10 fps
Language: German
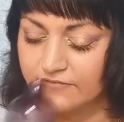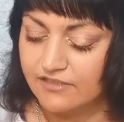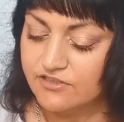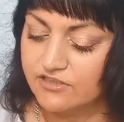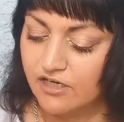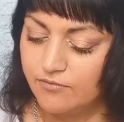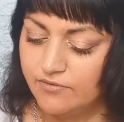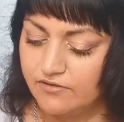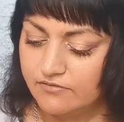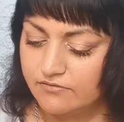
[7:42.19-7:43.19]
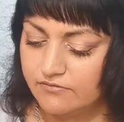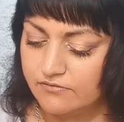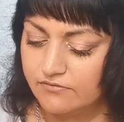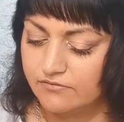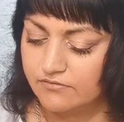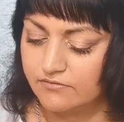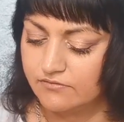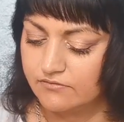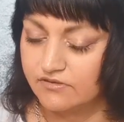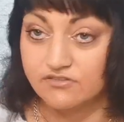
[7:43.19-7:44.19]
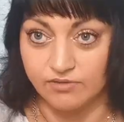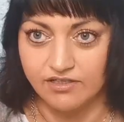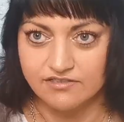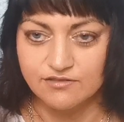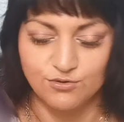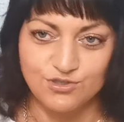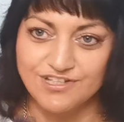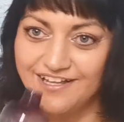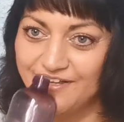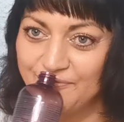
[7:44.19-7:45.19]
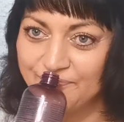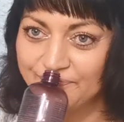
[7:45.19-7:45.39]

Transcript: Also ich glaube, das war jetzt ein Duschgel.